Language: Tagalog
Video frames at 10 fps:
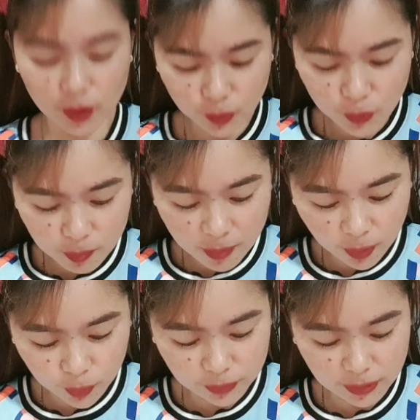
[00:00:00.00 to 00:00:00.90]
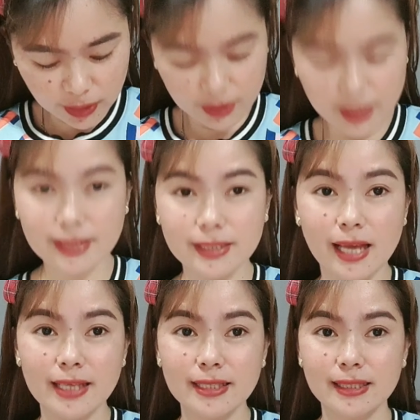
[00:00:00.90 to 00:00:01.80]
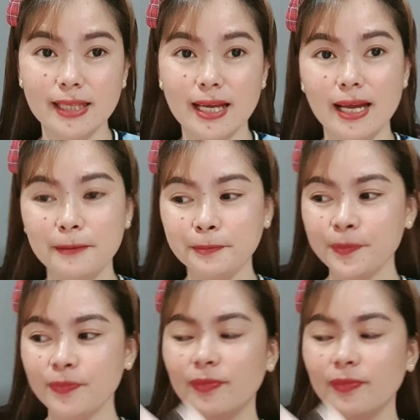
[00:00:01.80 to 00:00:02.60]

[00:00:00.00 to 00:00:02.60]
ito yung mga contact lens guys na